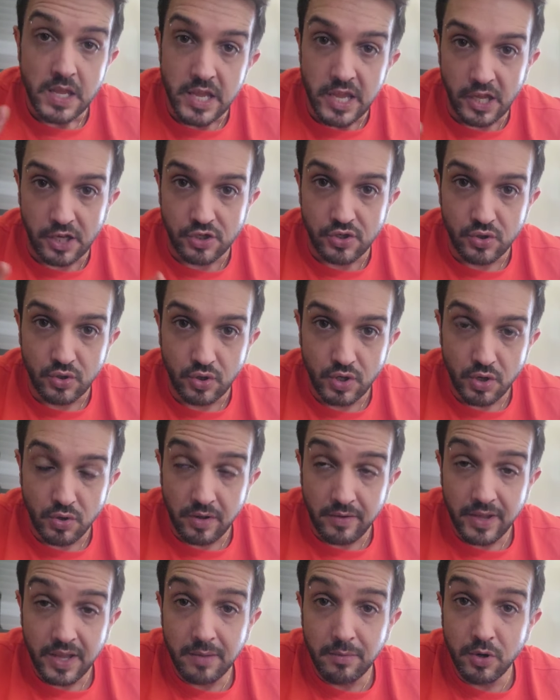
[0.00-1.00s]
Y eso, y
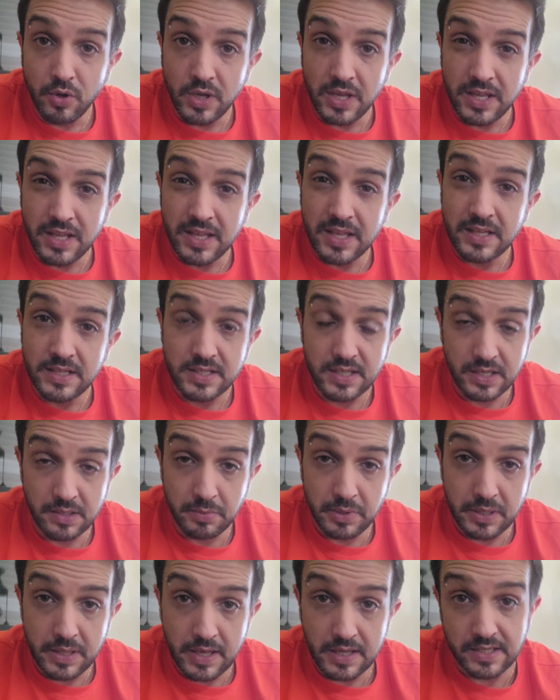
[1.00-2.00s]
una vez que me lo quité, sí que
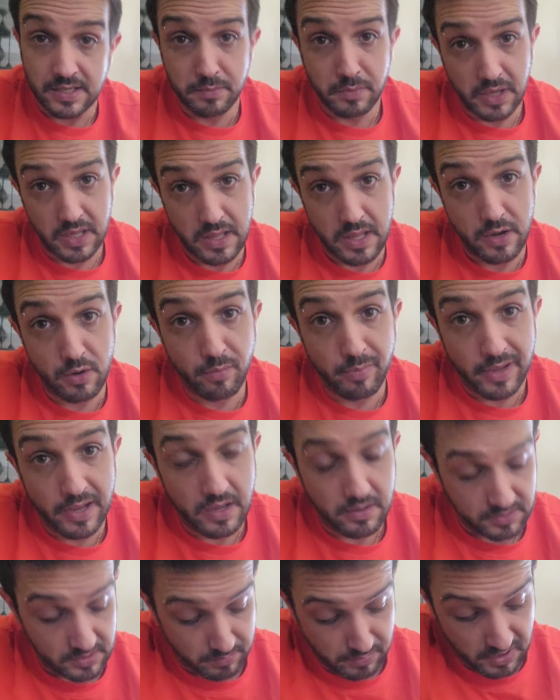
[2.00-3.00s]
es verdad que se me, quedaron
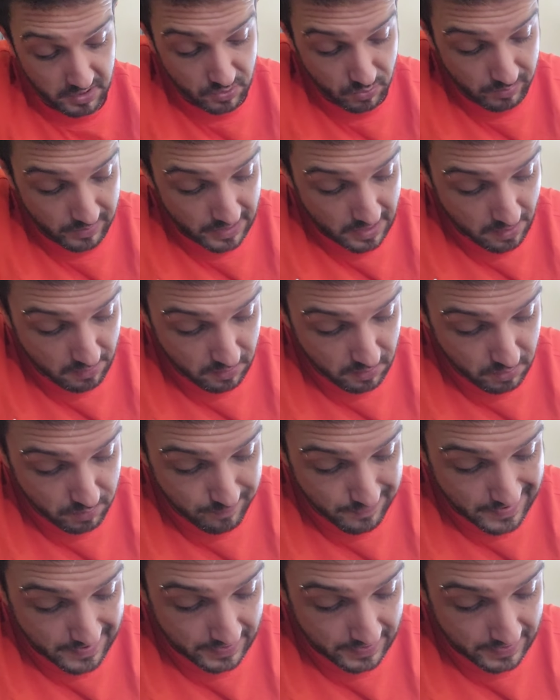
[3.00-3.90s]
pega, se me quedó pegado